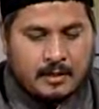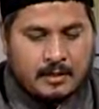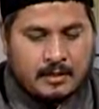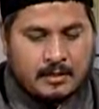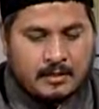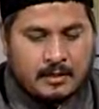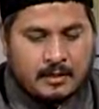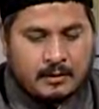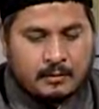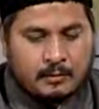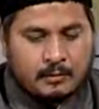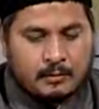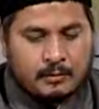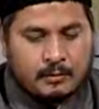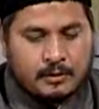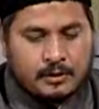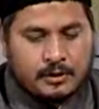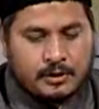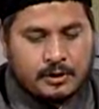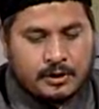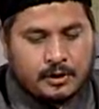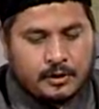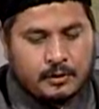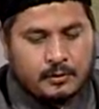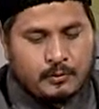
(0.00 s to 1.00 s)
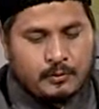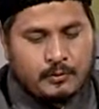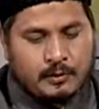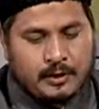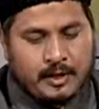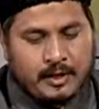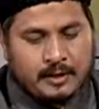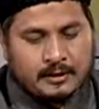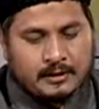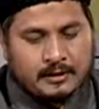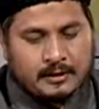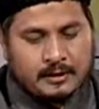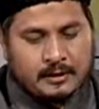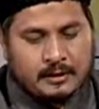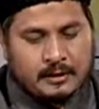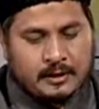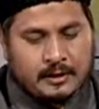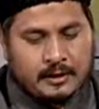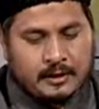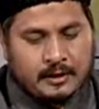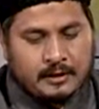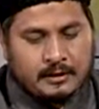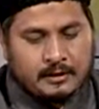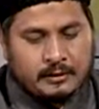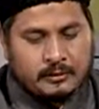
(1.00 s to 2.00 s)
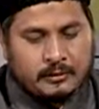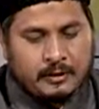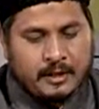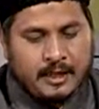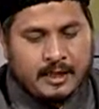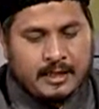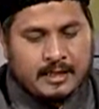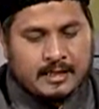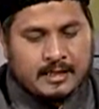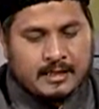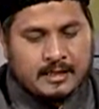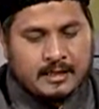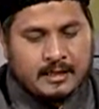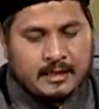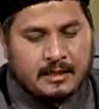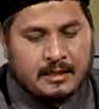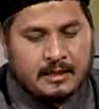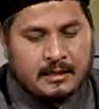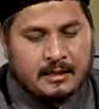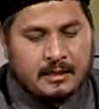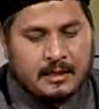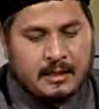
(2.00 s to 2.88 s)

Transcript: इज़्ज़त उस चीज़ को कहते हैं जो ऐसी